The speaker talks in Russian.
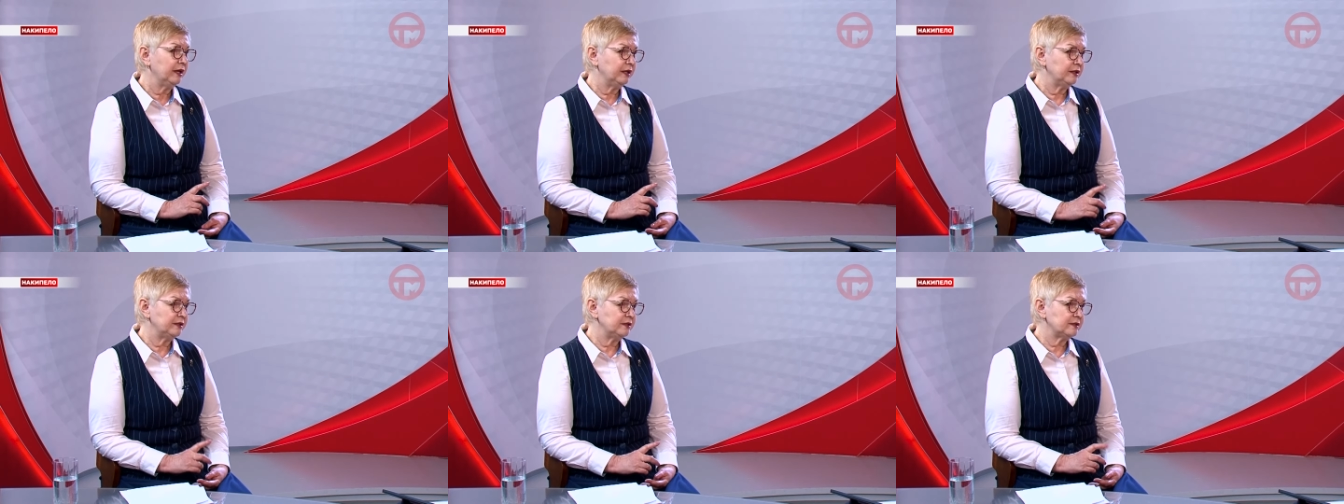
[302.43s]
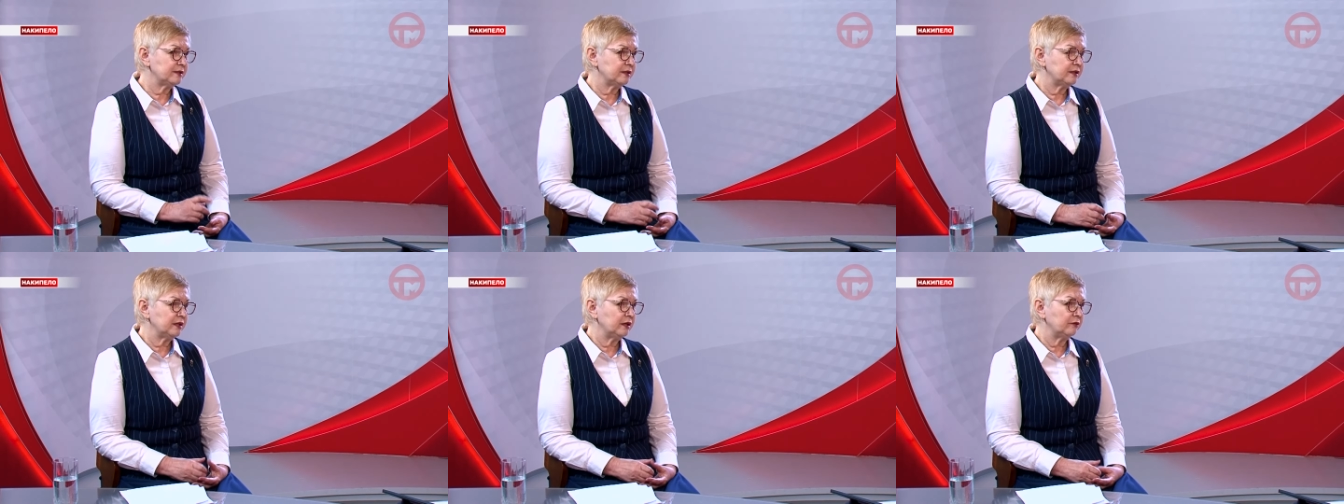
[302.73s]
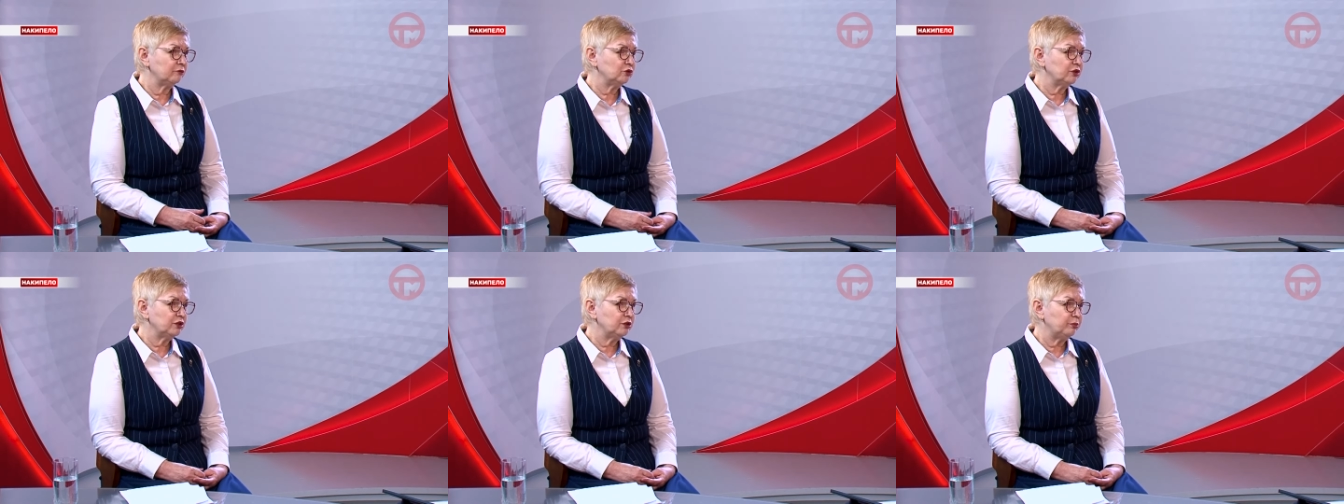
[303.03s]
Единственное,
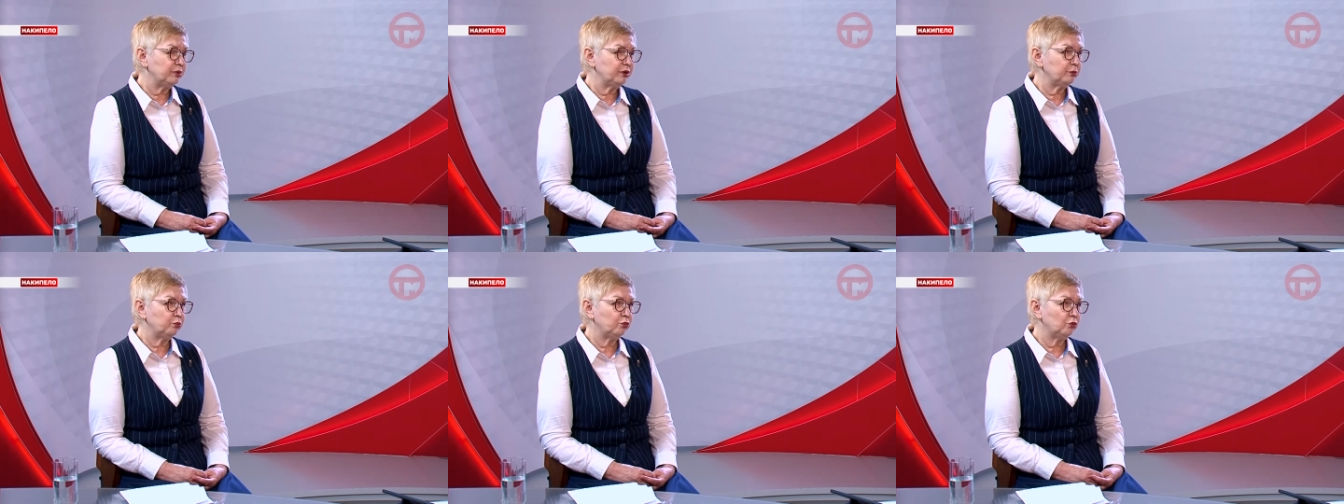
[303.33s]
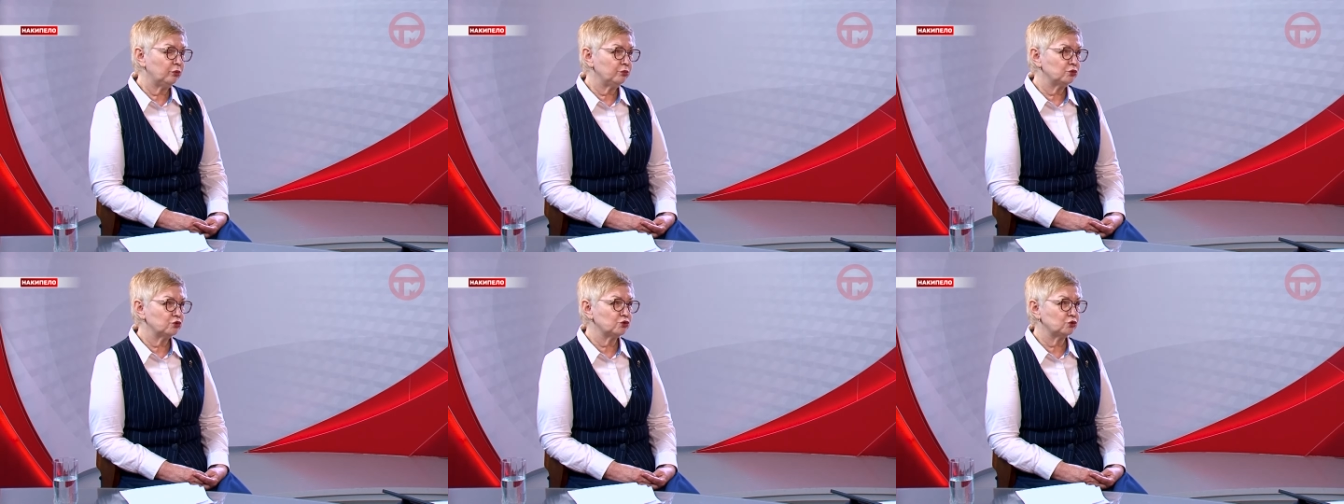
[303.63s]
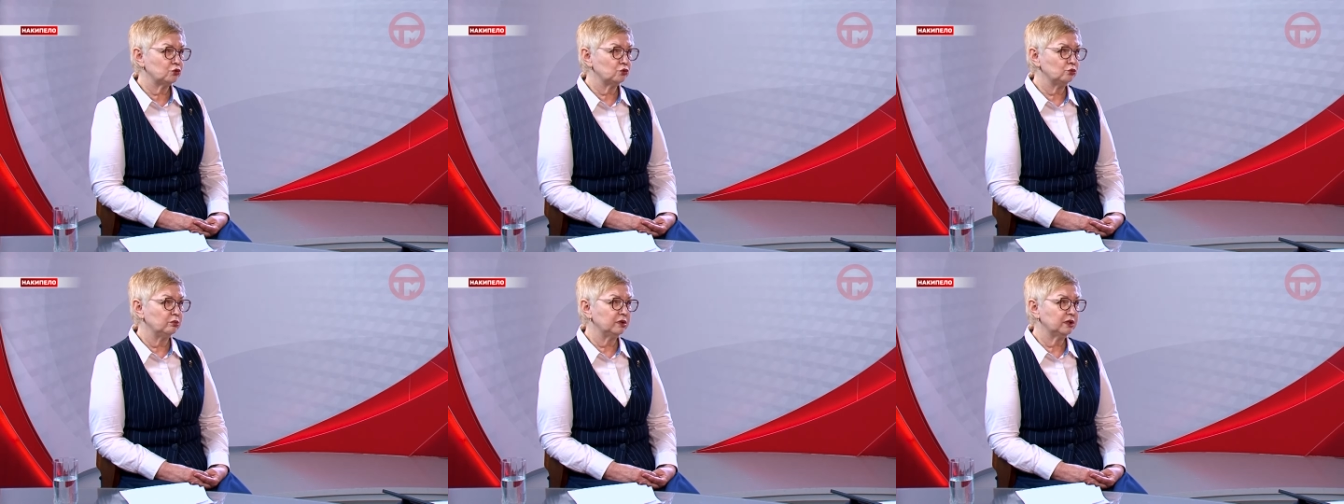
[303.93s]
я вот не припомню,
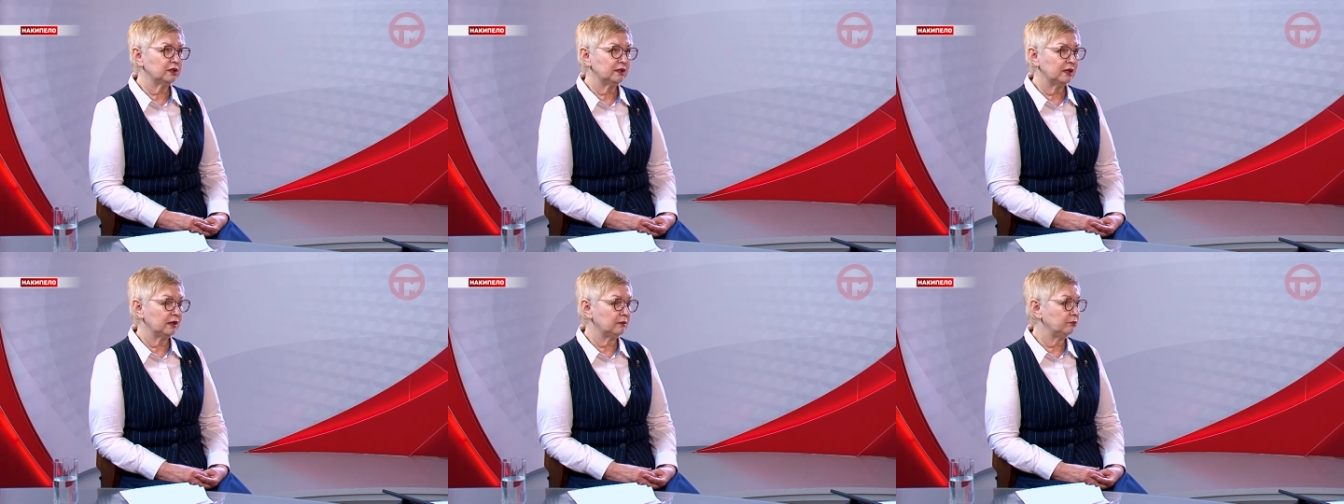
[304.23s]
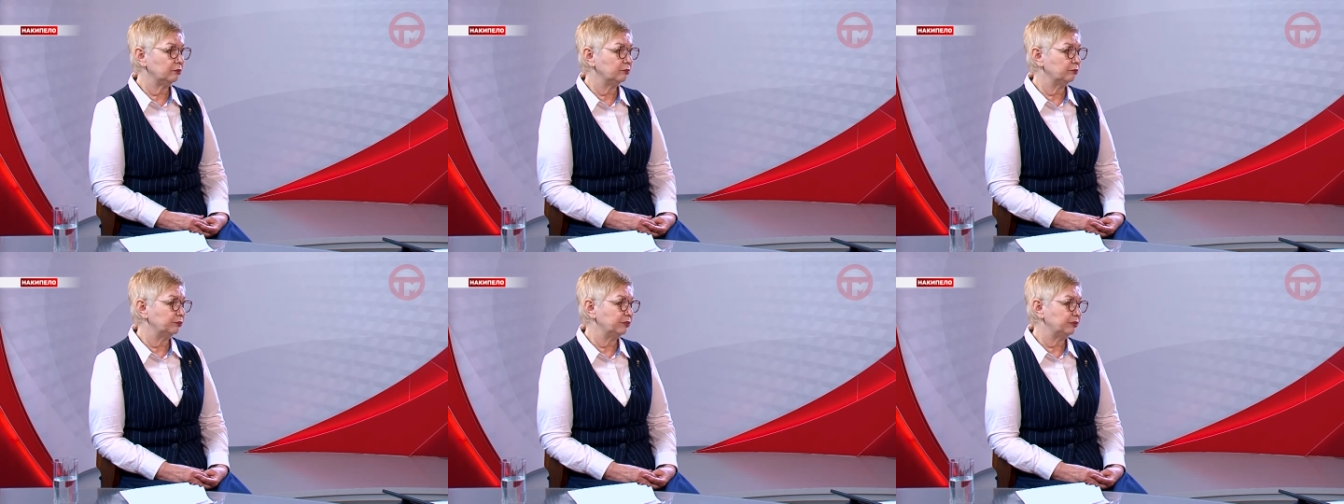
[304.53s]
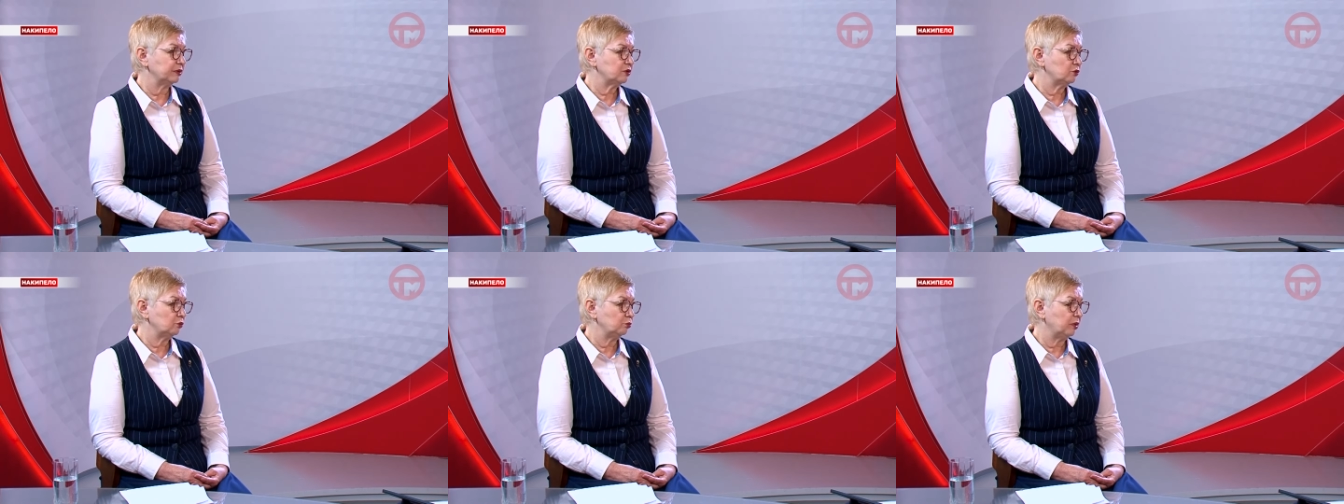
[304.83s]
чтобы к нам
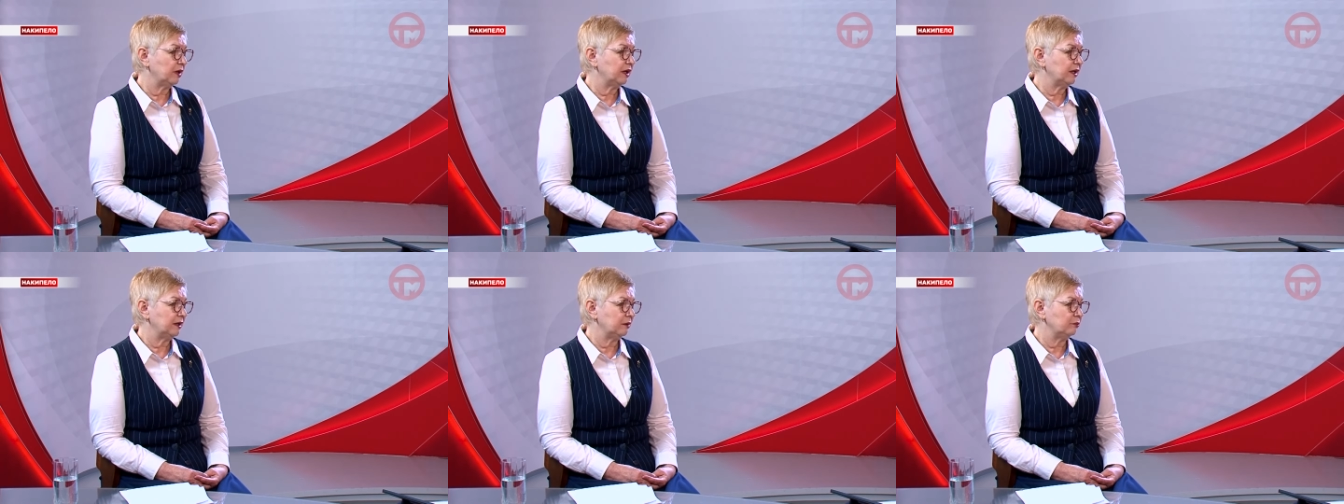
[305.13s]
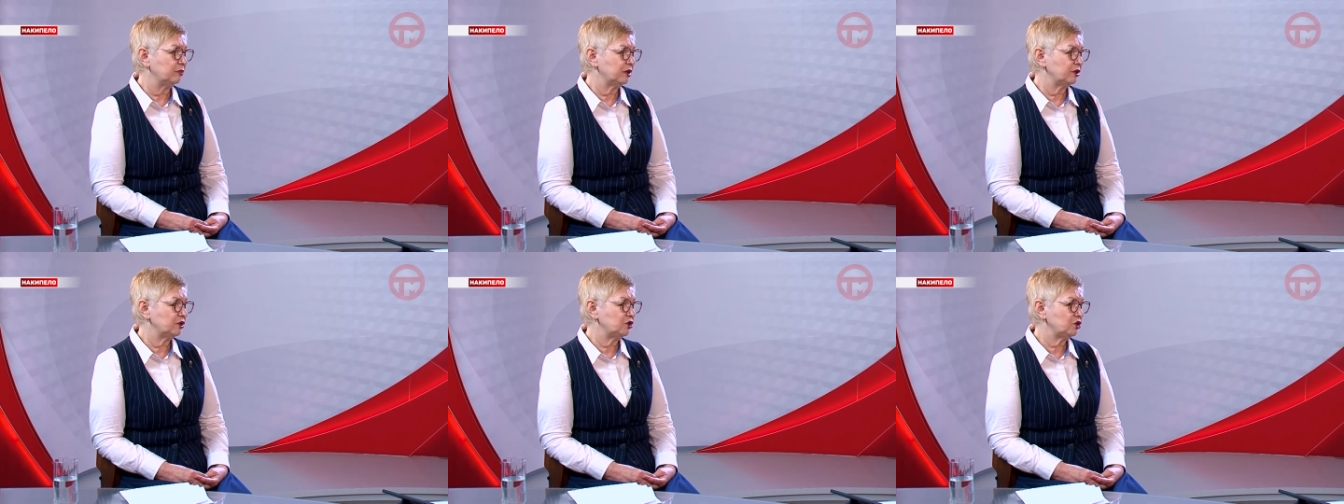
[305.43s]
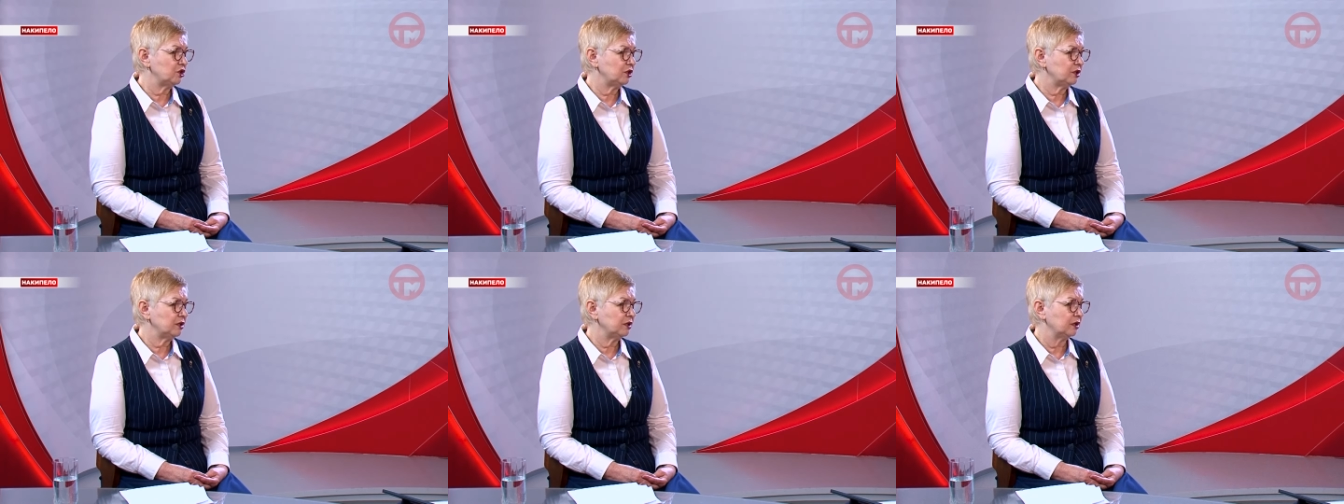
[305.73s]
поступали
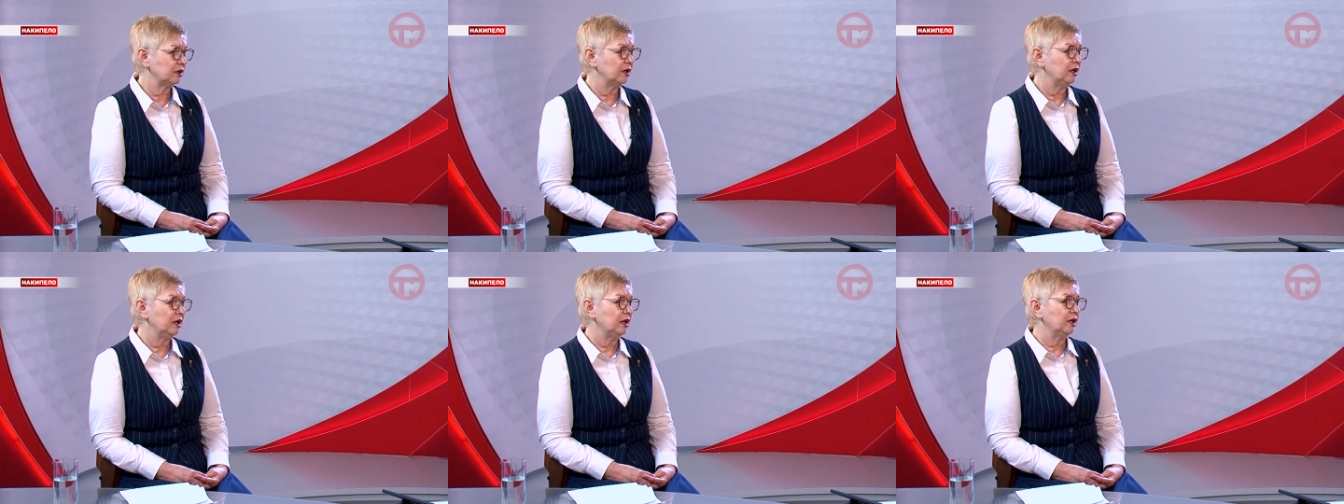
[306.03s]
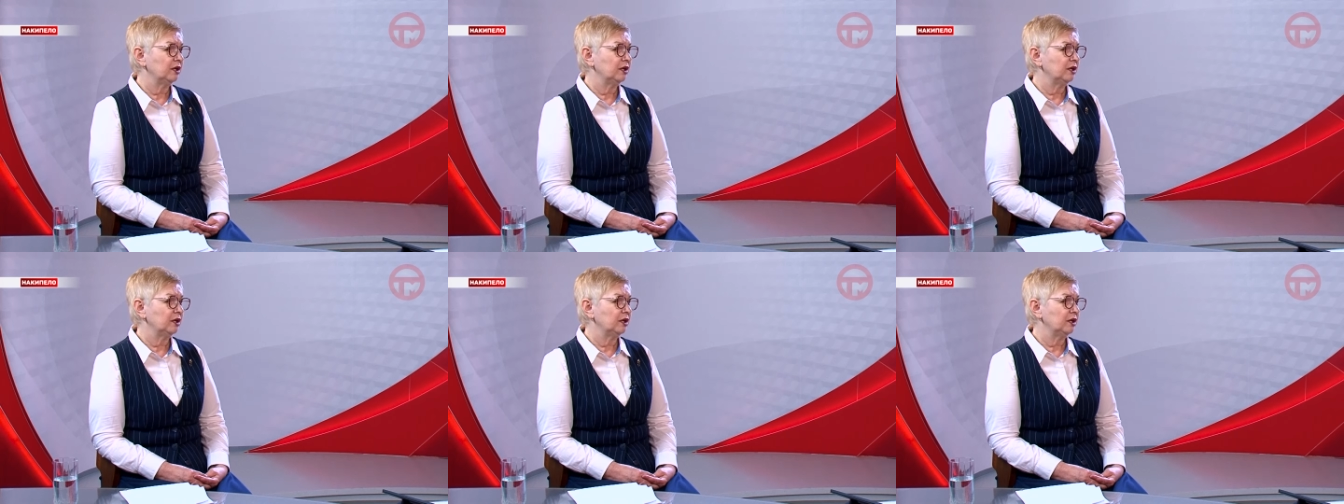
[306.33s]
обращения